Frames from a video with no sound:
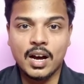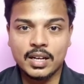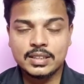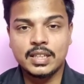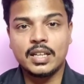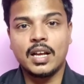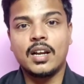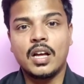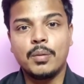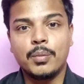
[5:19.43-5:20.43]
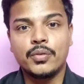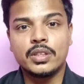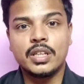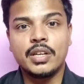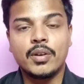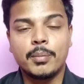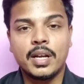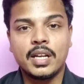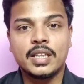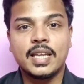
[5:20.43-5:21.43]
அரசே தானாக முன் வந்து இவர்
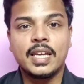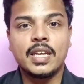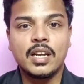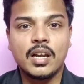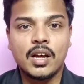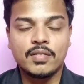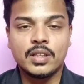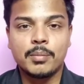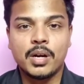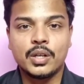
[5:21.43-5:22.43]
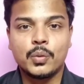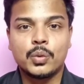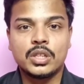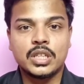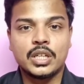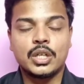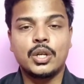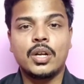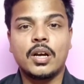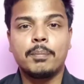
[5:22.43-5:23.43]
மேலே இருந்த எல்லா விதமான
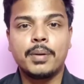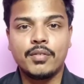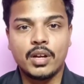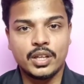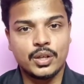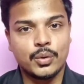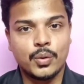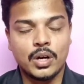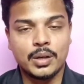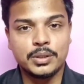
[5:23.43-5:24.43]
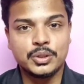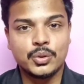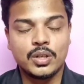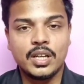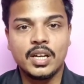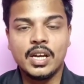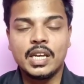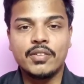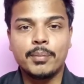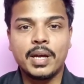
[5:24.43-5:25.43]
குற்றச்சாட்டுகளையும் நாங்கள் பின்வாங்கிக்கிறோம் அப்படின்னு சொல்லி
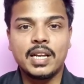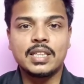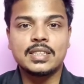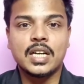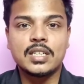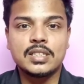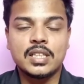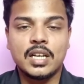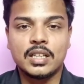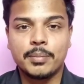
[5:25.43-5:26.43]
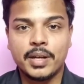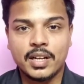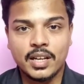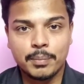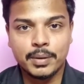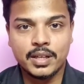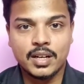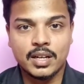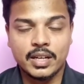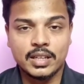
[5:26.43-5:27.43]
இவர் மேலே இருந்த சார்ஜஸ் எல்லாத்தையுமே கிளியர்
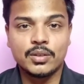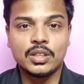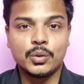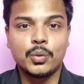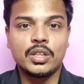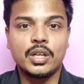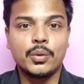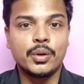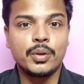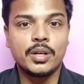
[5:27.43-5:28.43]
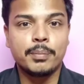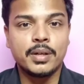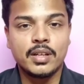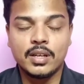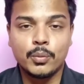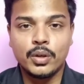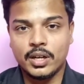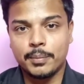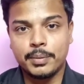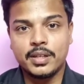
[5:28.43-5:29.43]
பண்ணிடுறாங்க அதாவது அந்த குழந்தைகளுடைய உயிரிப்பு
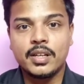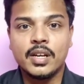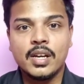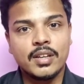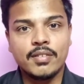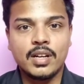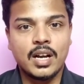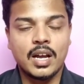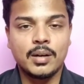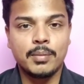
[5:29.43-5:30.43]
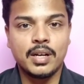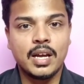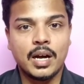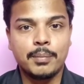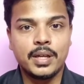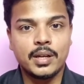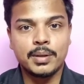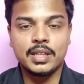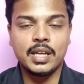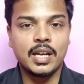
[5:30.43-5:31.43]
உயிரிழப்புக்கு இவர் காரணம் இல்லை அப்படிங்கிற
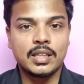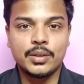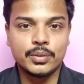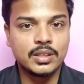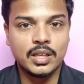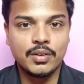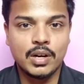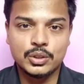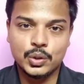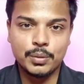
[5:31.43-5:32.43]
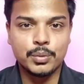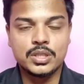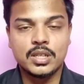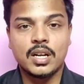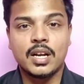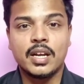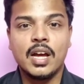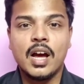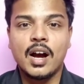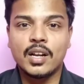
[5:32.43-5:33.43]
மாதிரி எல்லாத்தையும் வந்து தெளிவாக சொல்லி முடிச்சிடுறாங்க
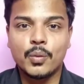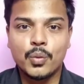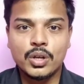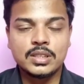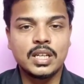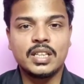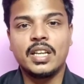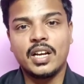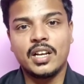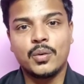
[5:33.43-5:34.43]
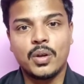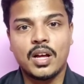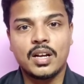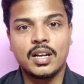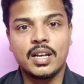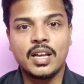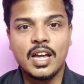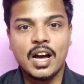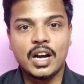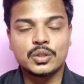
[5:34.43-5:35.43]
ஆனால் ஒரு சில தினங்கள் கூட ஆகலை
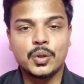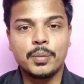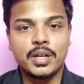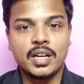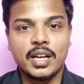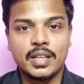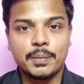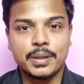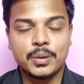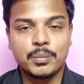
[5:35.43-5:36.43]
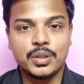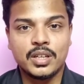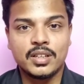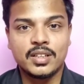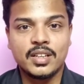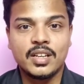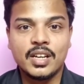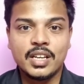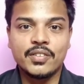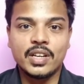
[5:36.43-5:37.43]
அக்டோபர் ரெண்டாயிரத்தி பத்தொம்போது அன்னைக்கு
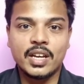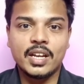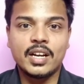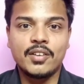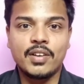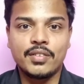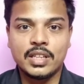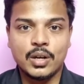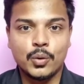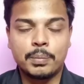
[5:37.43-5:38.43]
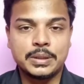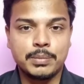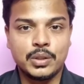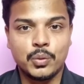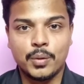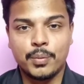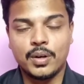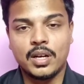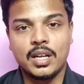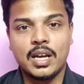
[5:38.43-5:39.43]
இவர் ஏற்கனவே வந்து அங்கே ஒரு ப்ரெஸ் மீட் கொடுக்க
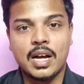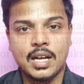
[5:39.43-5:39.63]
போனார் இல்லையா